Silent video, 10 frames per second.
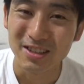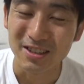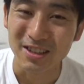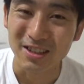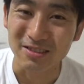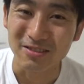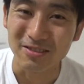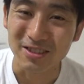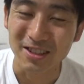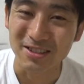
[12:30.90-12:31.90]
でそ
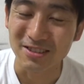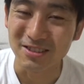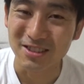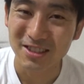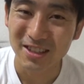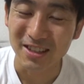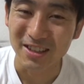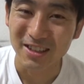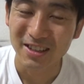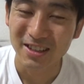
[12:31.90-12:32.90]
の決意して
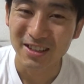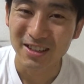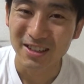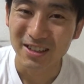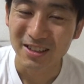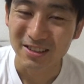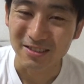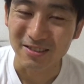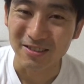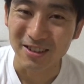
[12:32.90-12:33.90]

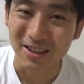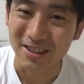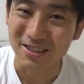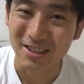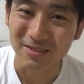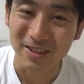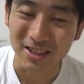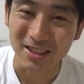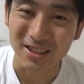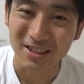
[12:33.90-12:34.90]
その赤座にま
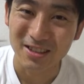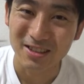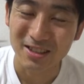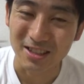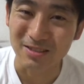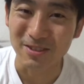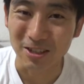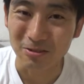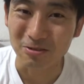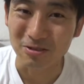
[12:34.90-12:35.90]
た立ち向
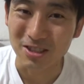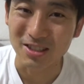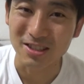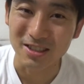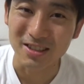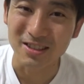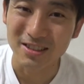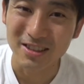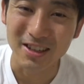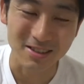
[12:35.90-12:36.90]
かおうとしたシーン
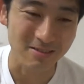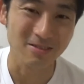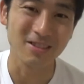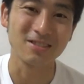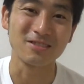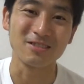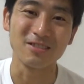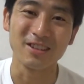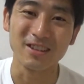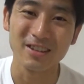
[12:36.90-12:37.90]
あそこがちょっと
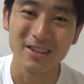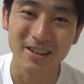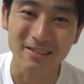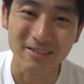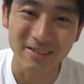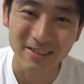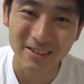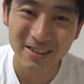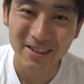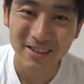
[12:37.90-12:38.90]
ねあの
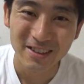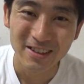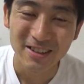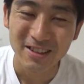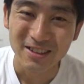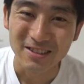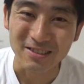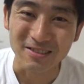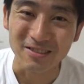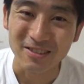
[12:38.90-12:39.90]

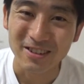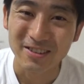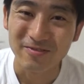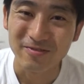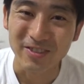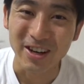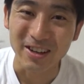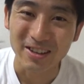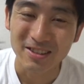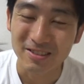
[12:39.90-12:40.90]
ちょっとま
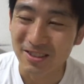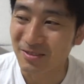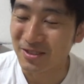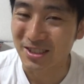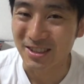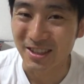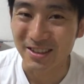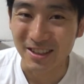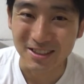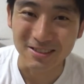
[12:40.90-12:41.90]
あ気持ちに泣
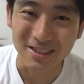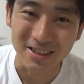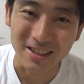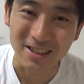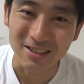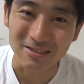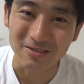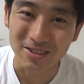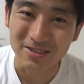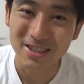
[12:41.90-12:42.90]
きそうになったかなと
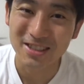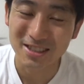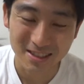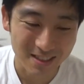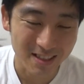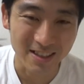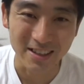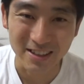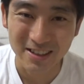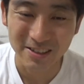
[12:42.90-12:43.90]
思いますはい